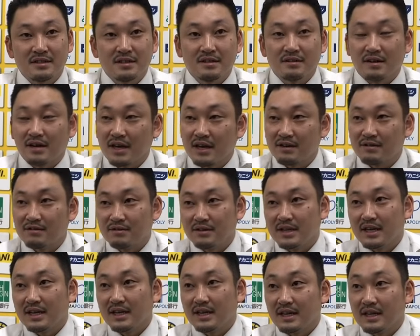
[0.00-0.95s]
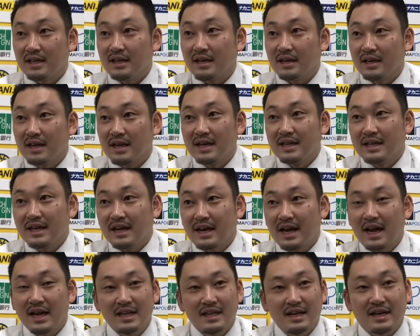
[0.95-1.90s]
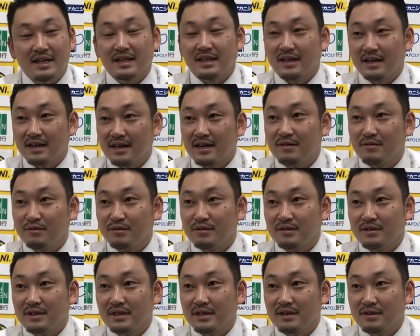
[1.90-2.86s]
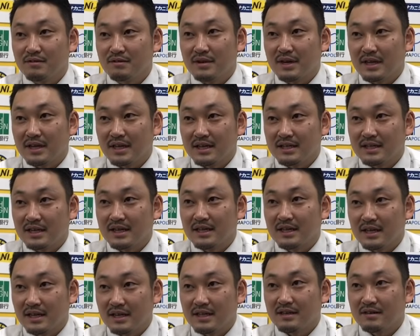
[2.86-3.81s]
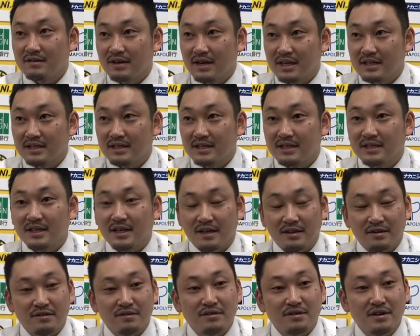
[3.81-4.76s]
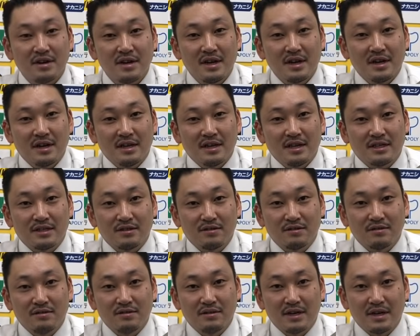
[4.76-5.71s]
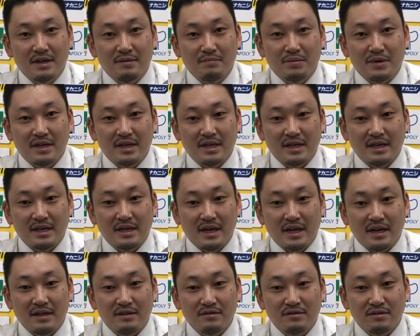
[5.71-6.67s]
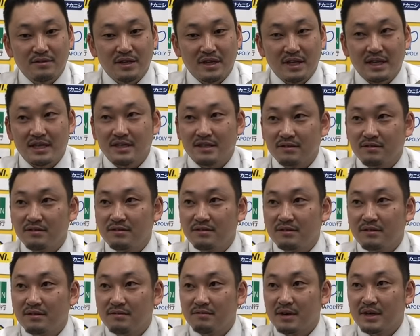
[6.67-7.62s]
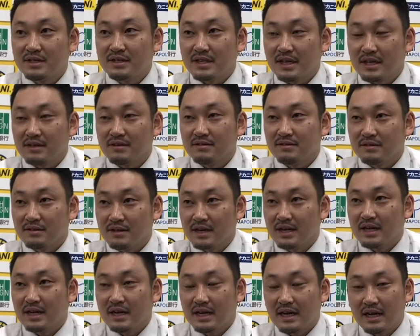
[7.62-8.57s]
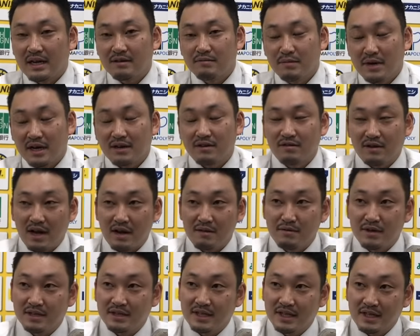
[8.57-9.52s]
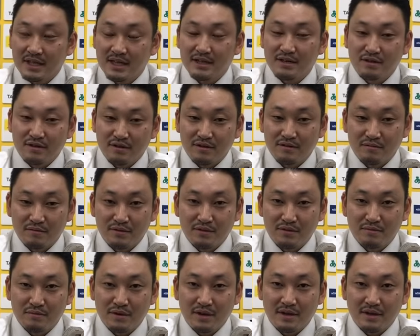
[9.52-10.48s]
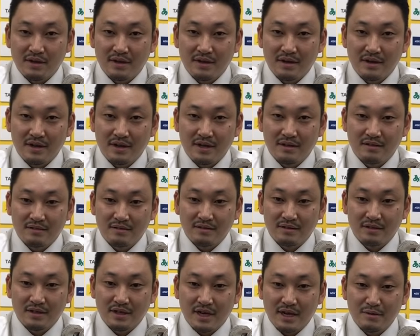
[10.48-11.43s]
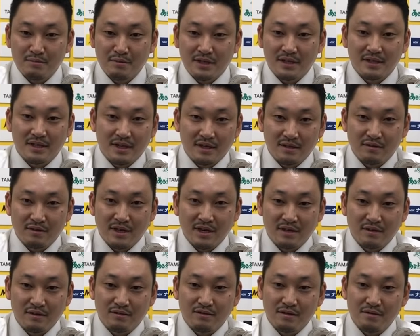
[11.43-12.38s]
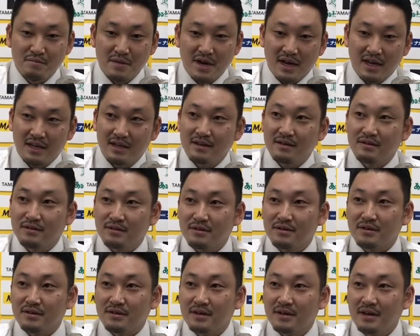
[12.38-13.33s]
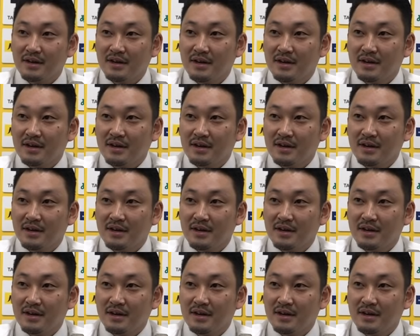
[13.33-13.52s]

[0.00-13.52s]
3とか結構打たれてであれ入んなかったから本当に今日は助かったなっていう感じでしたけどそこはやっぱりあの出だしの悪さというかあのまあ今日開幕戦でっていうのも理由としてありますけど結局これ負けてると。